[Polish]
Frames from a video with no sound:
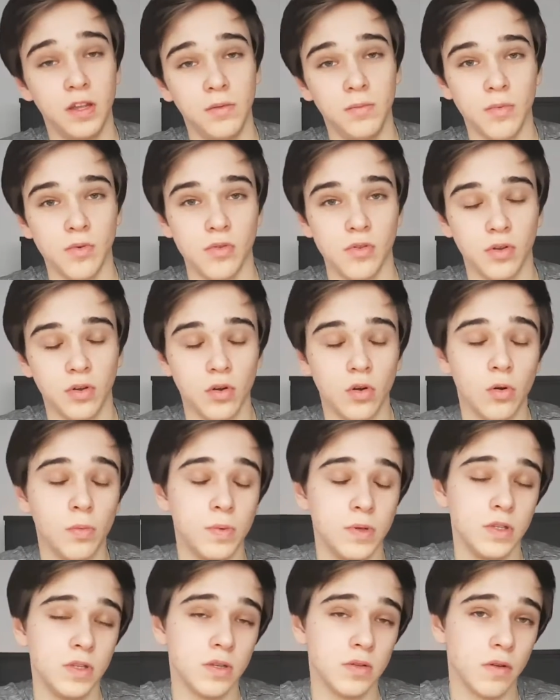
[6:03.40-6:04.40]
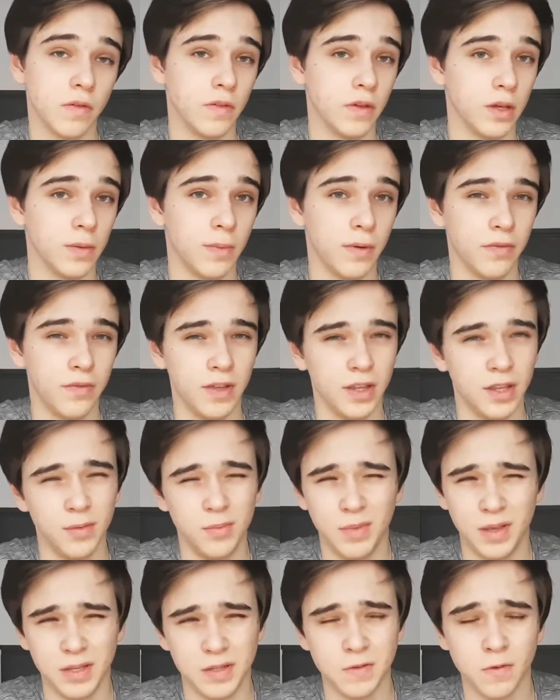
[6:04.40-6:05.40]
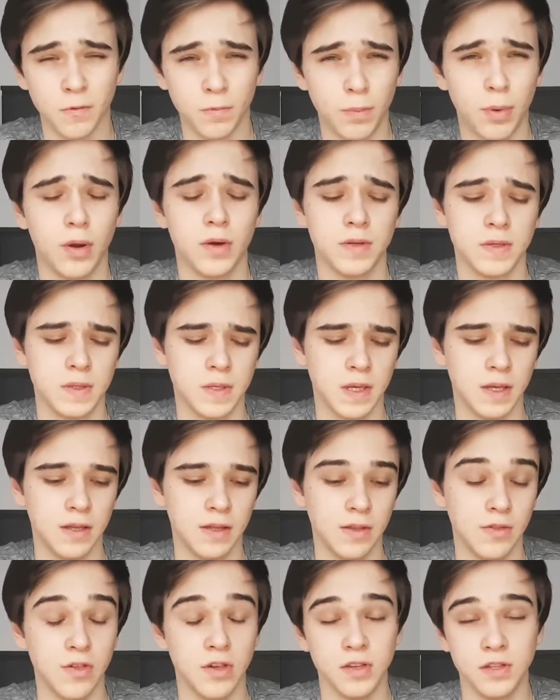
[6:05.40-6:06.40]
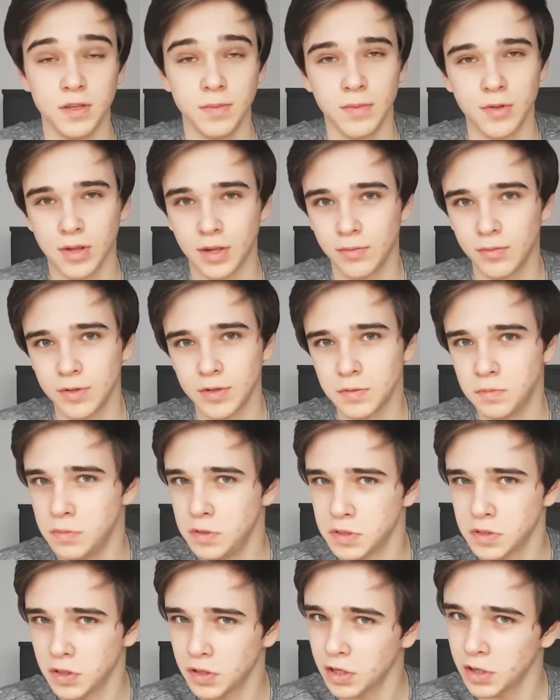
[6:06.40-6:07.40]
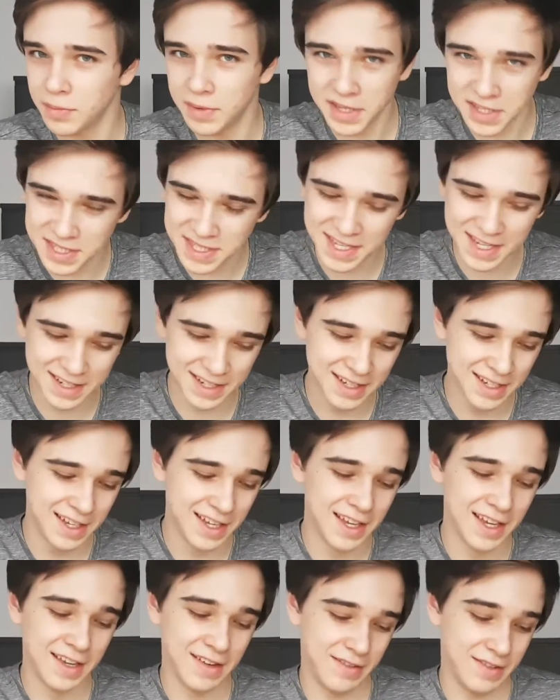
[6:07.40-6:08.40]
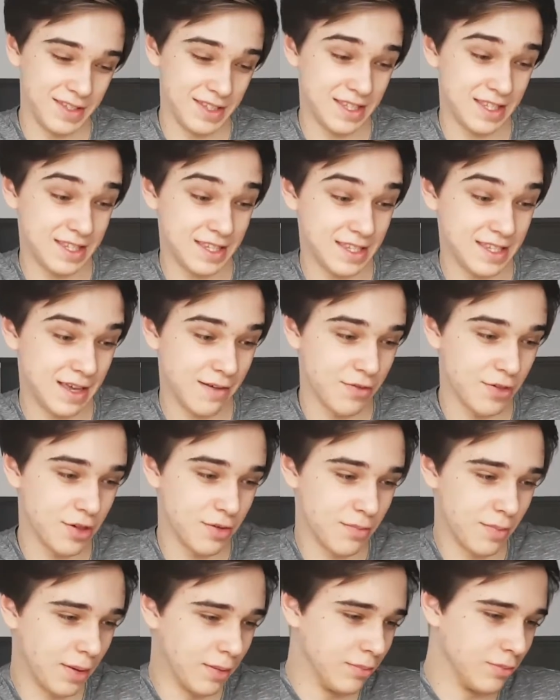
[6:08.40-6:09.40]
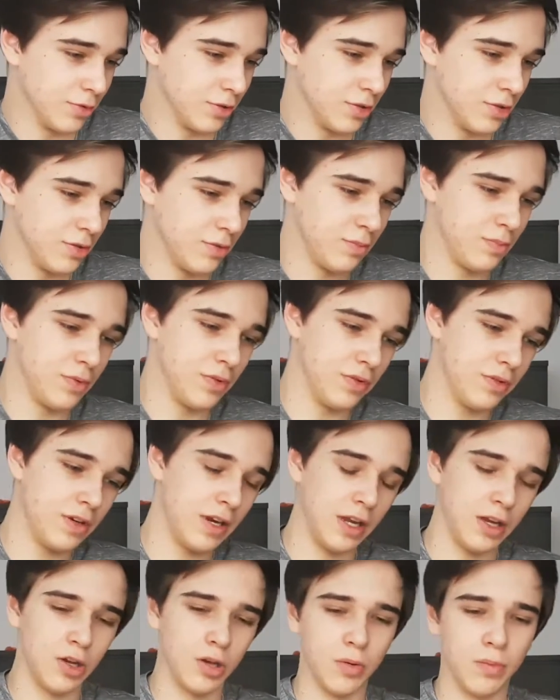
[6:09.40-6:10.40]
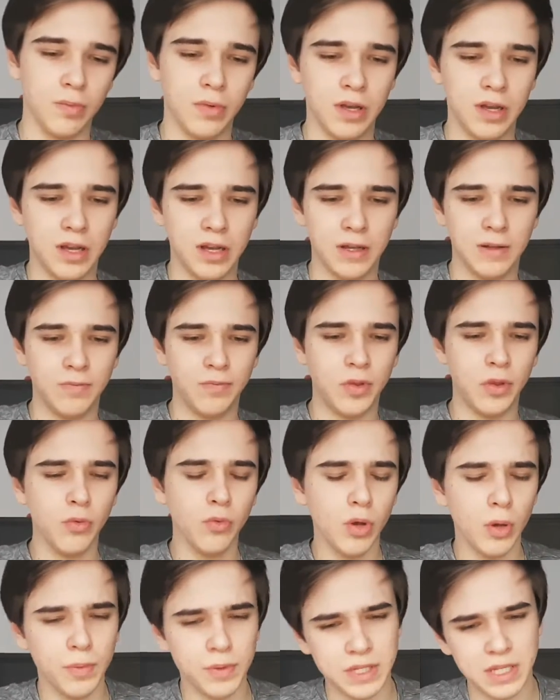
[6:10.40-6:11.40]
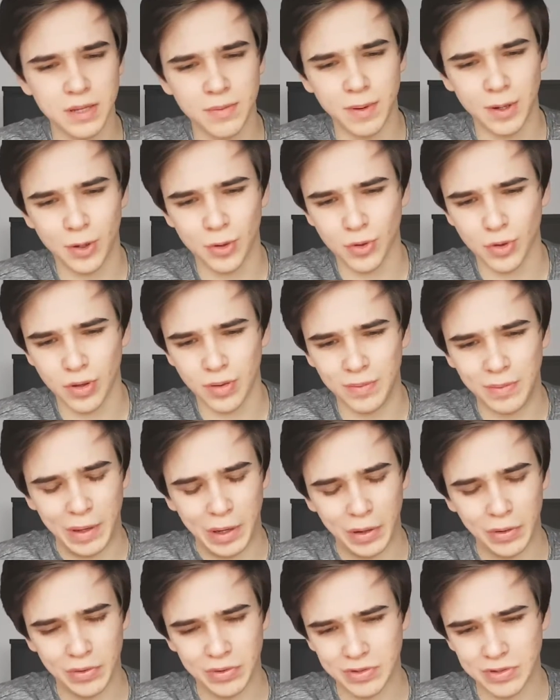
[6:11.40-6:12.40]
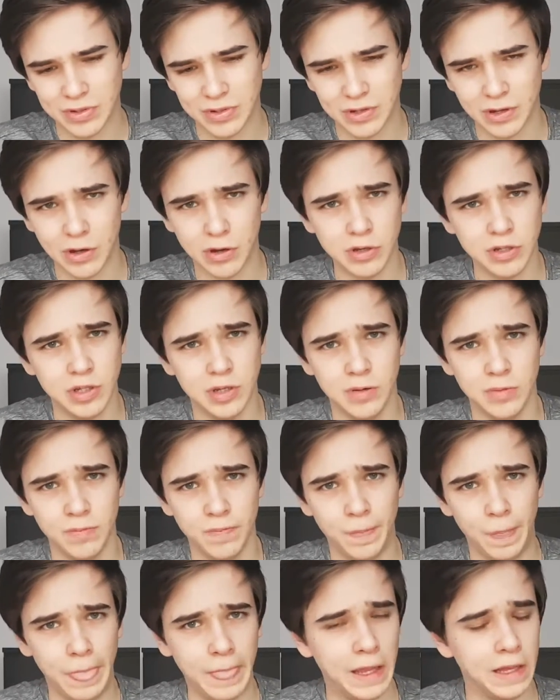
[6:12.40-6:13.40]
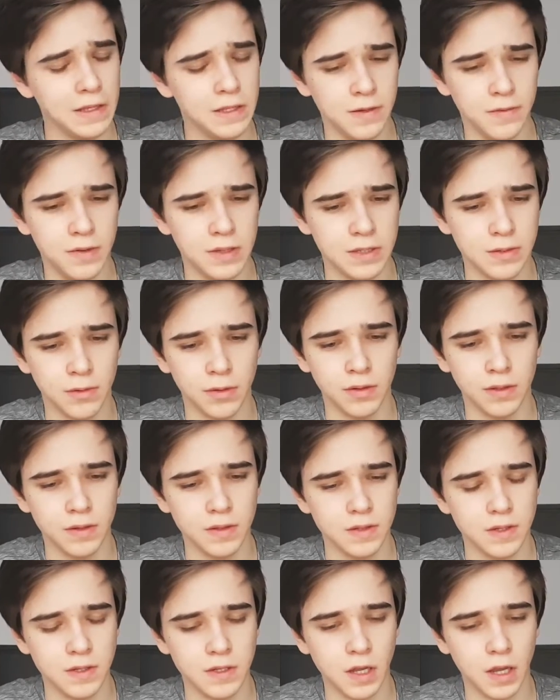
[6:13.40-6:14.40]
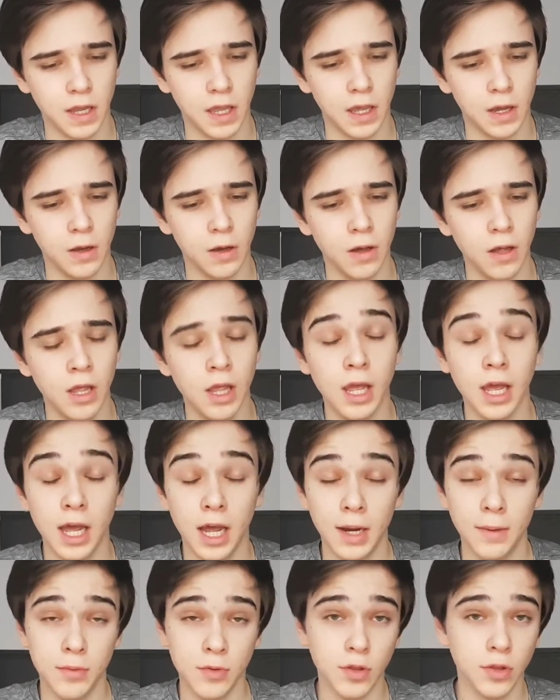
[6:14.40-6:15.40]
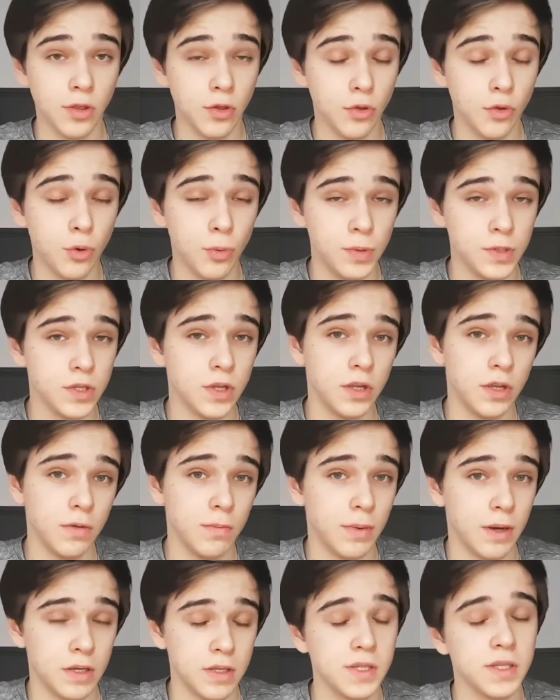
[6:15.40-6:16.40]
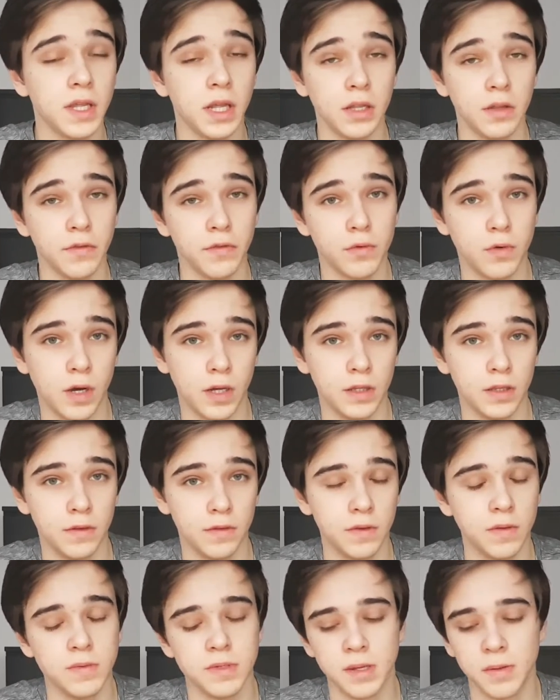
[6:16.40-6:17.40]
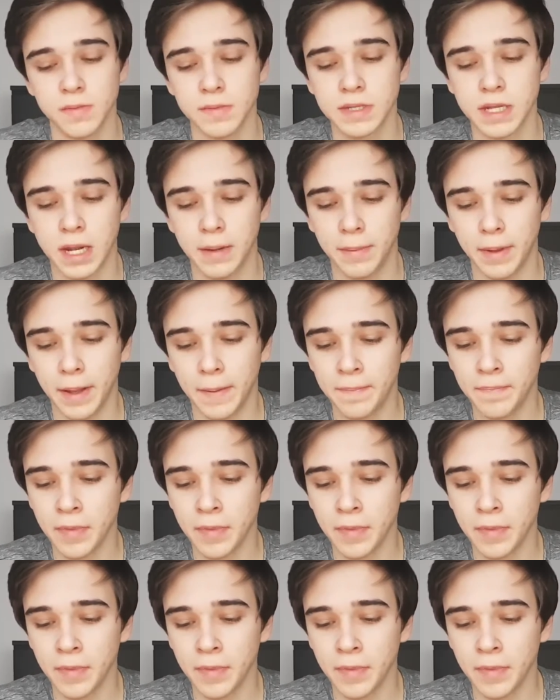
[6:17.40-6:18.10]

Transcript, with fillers: i można go kupić dosłownie chyba w jednym miejscu w Polsce. Na szczęście mieszkam dosyć blisko tego miejsca, więc zawsze mam to pod ręką. A te długopisy chyba kosztują jakoś 8-9 zł, coś takiego. Ale można też kupić do nich bardzo tanie wkłady w tym samym sklepie.